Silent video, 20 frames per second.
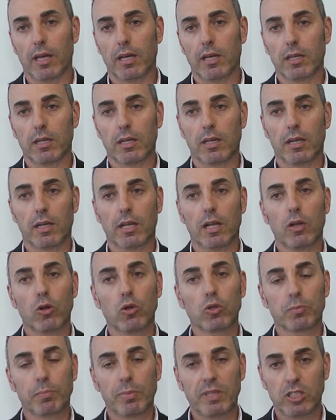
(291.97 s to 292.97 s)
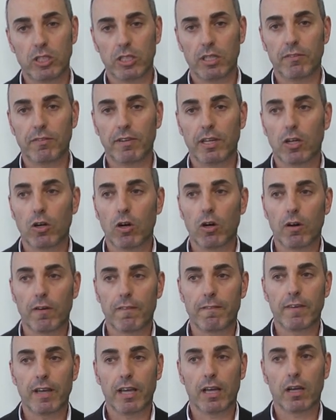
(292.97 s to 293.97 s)
nello
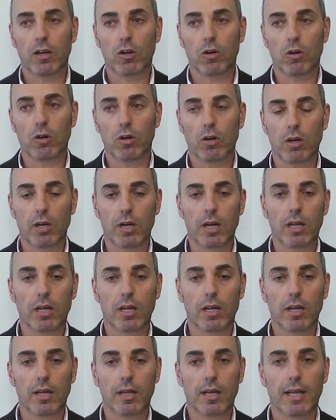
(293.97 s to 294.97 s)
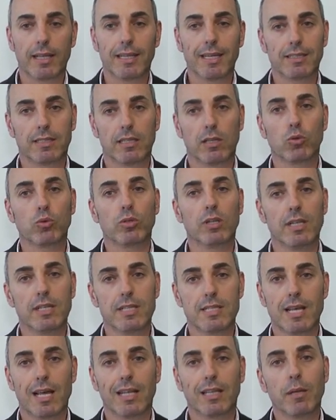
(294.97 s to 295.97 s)
specifico vengono a, eh, ad essere
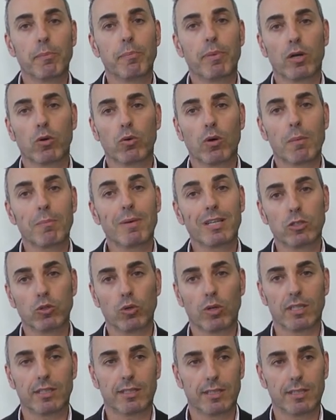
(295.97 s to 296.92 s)
utilizzate per una maggiore